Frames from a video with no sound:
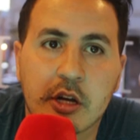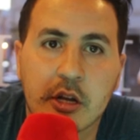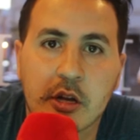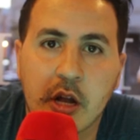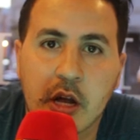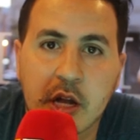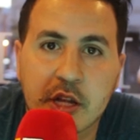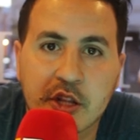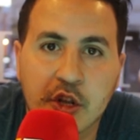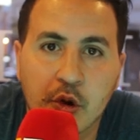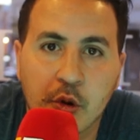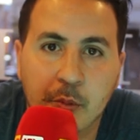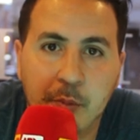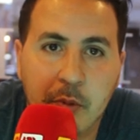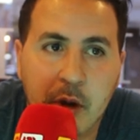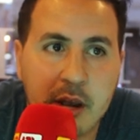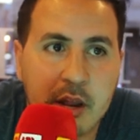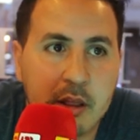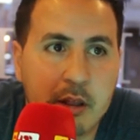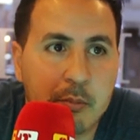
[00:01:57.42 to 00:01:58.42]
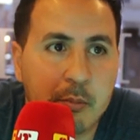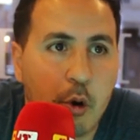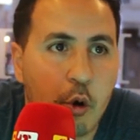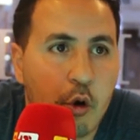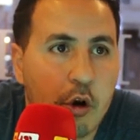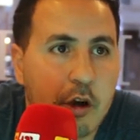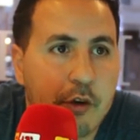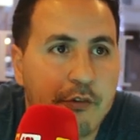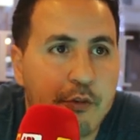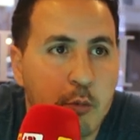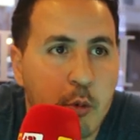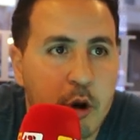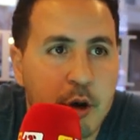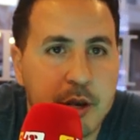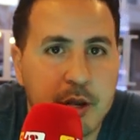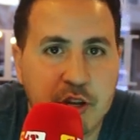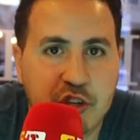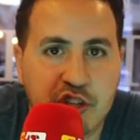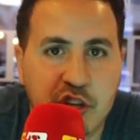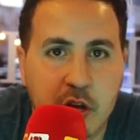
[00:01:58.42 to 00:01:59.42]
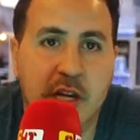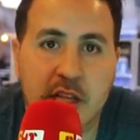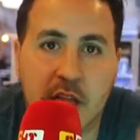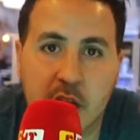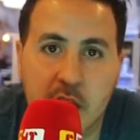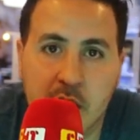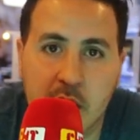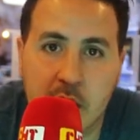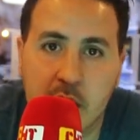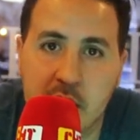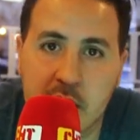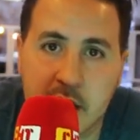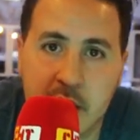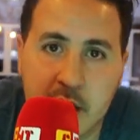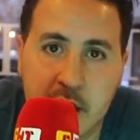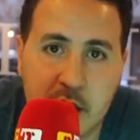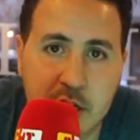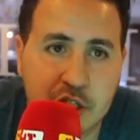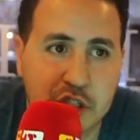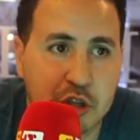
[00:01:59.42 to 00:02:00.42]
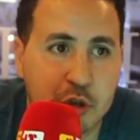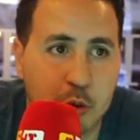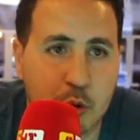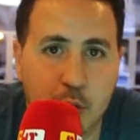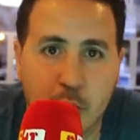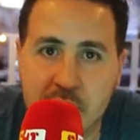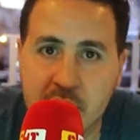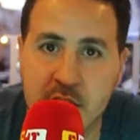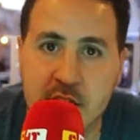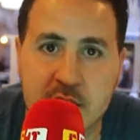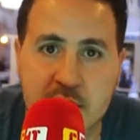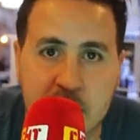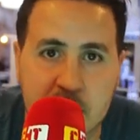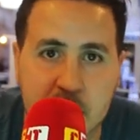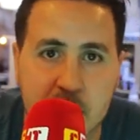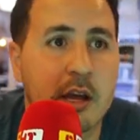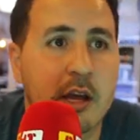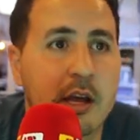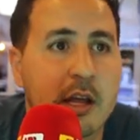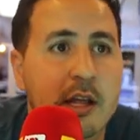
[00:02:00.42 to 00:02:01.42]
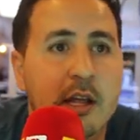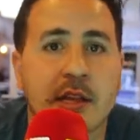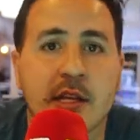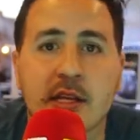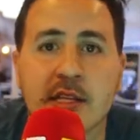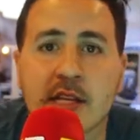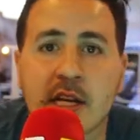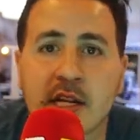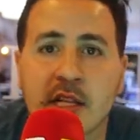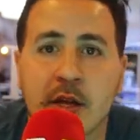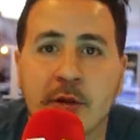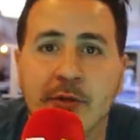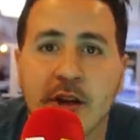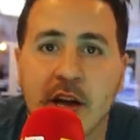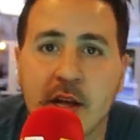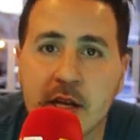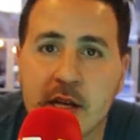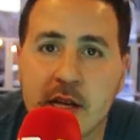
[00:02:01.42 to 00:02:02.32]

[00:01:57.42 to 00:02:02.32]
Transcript: لحيت انه مرض المواقف محرجه كثرت الاحراج دور وتحسي إيه، ديزاكتيفا